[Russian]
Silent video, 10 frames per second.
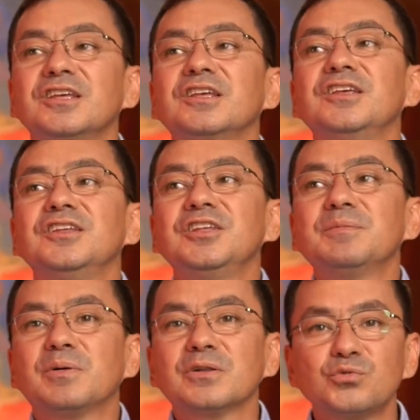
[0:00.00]
и не
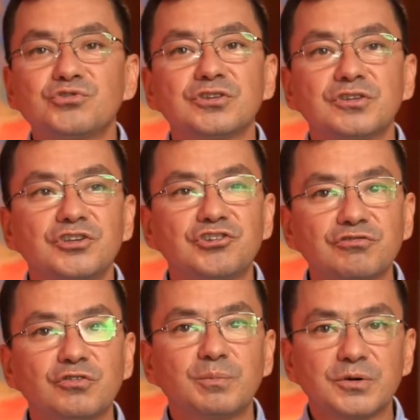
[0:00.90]
получит
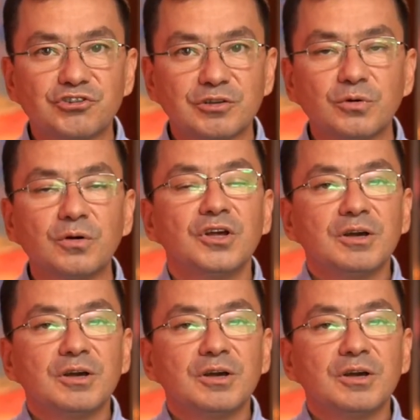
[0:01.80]
ничего. Почему?